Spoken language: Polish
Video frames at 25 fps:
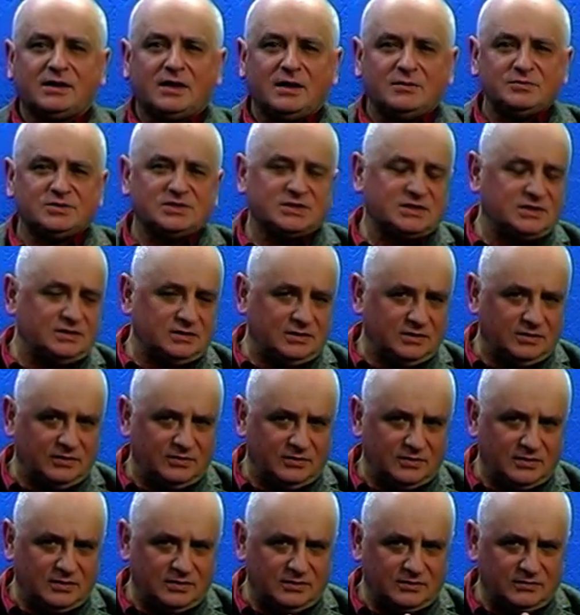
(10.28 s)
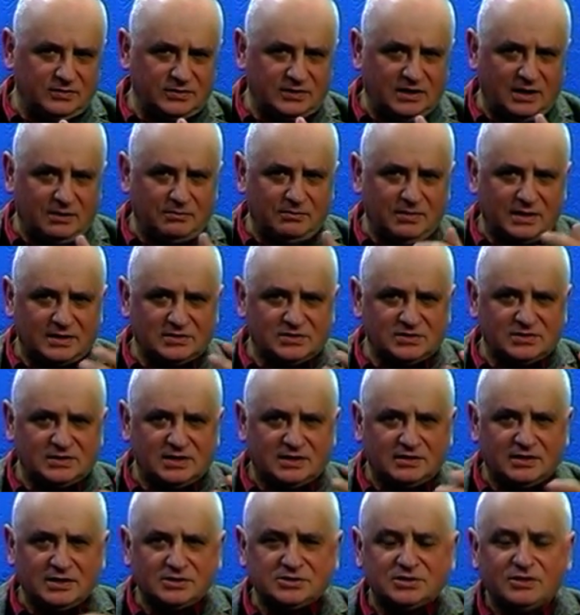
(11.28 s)
Kępski, y, witam bardzo
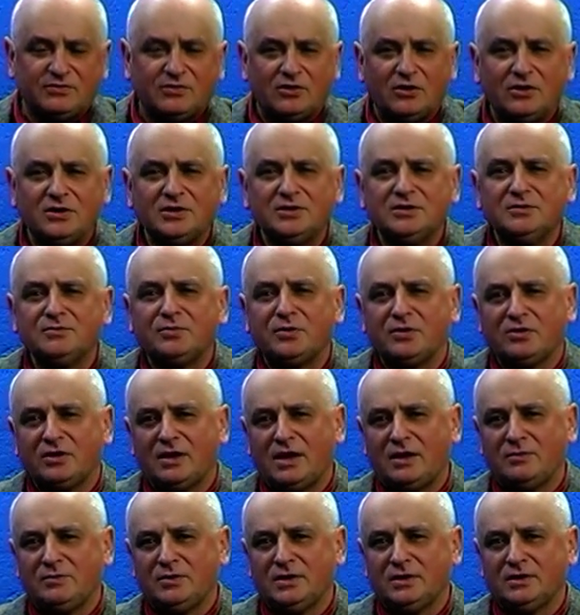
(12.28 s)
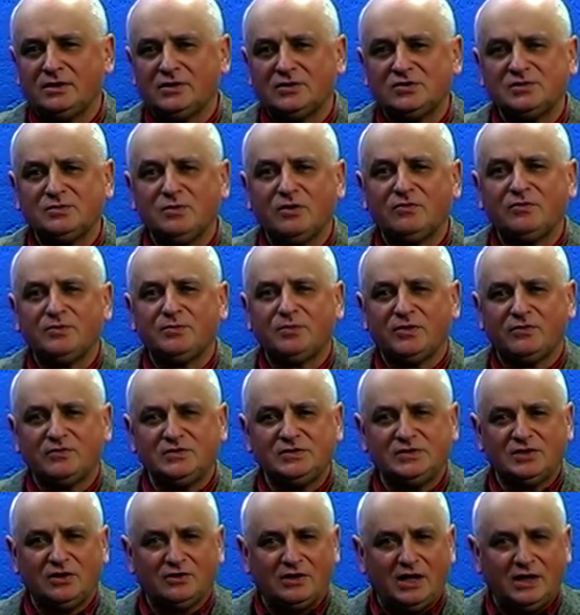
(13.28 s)
serdecznie w kolejnym programie Rozmowy
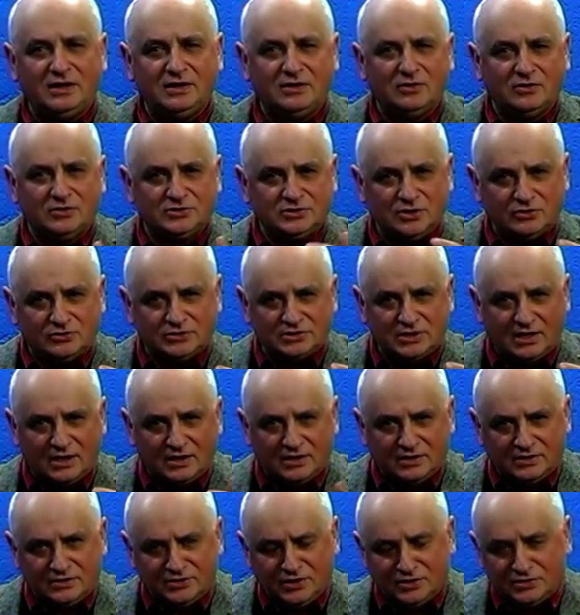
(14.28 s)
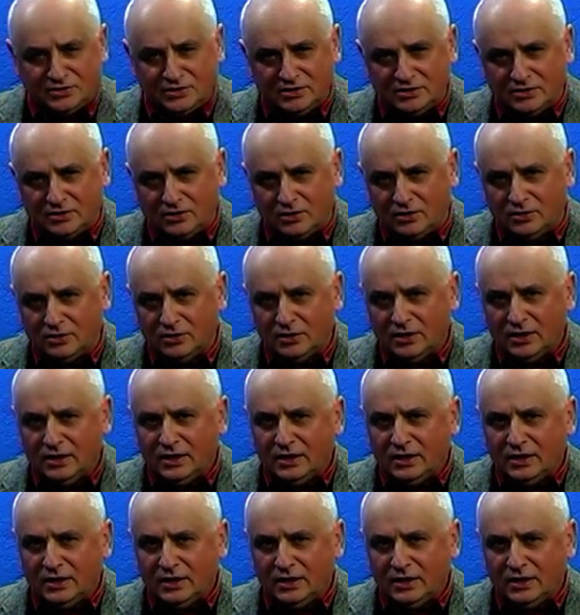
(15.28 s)
Prowincjonalne o książkach i nie tylko.